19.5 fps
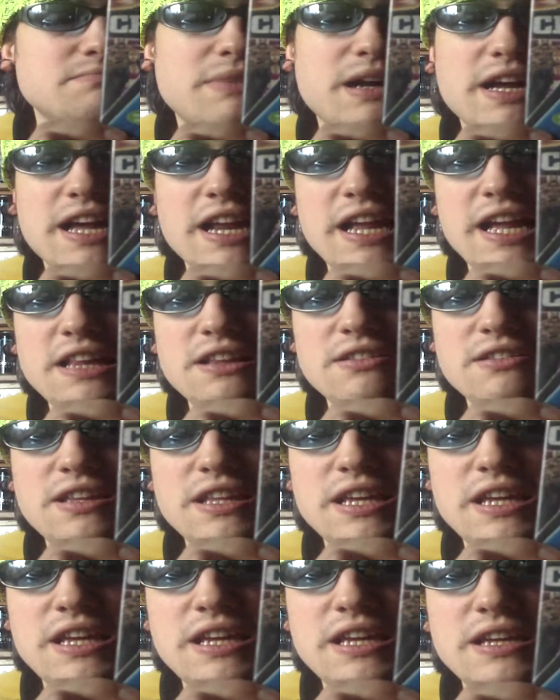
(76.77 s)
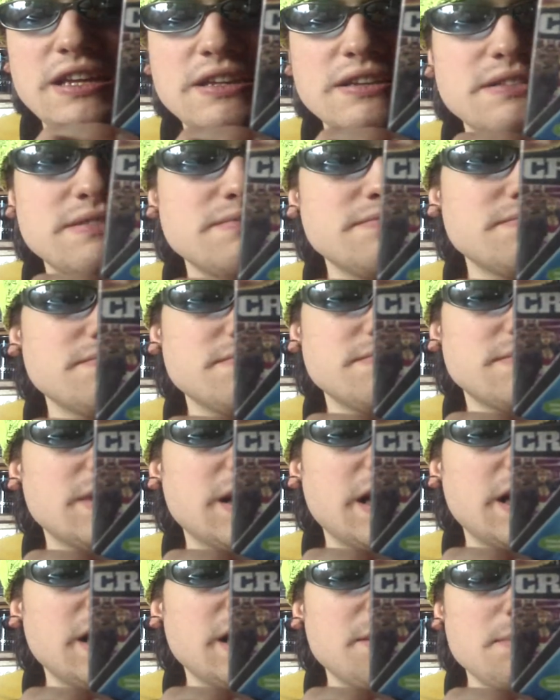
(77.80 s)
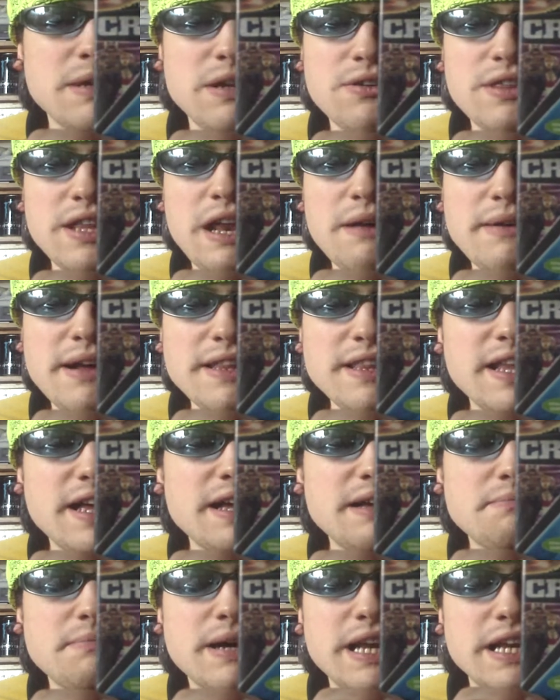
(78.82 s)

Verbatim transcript: vas cargándote enemigos de la banda